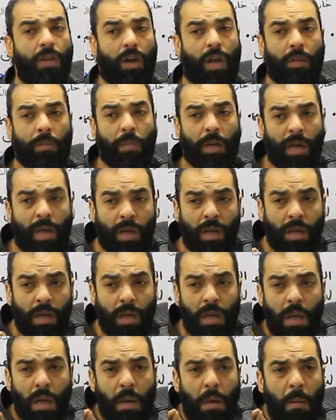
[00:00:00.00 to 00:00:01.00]
ضرائب ايه
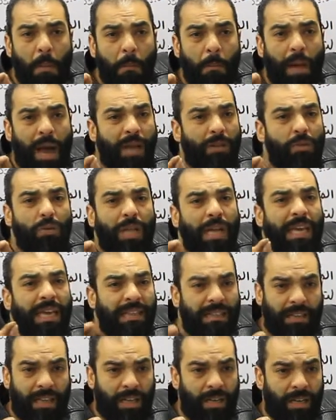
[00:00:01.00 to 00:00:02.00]
محدوده
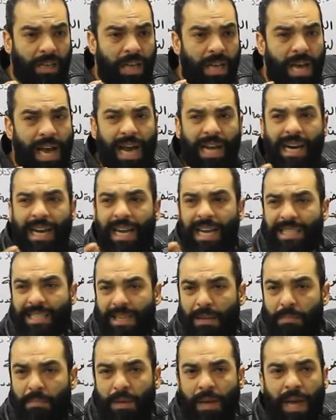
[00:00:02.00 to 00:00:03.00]
جدا على
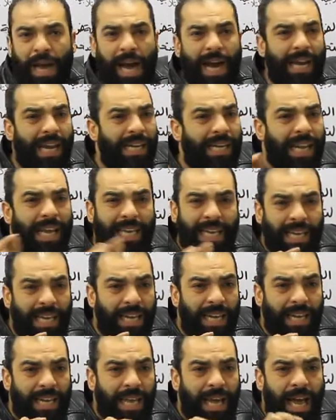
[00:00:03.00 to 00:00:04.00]
العزب على
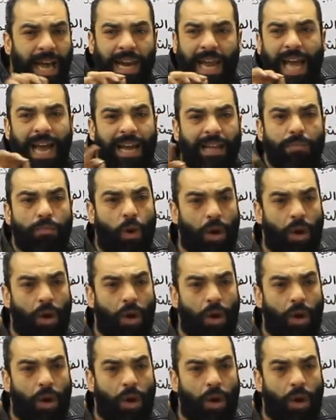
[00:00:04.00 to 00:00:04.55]
النخيل على حاجات